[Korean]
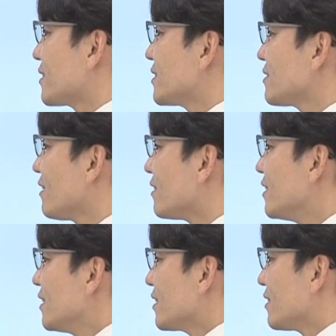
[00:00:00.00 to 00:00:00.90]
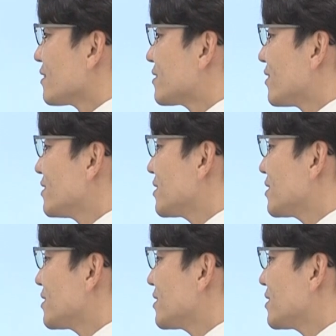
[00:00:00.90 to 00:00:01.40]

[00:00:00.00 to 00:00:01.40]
그래서 어, 그런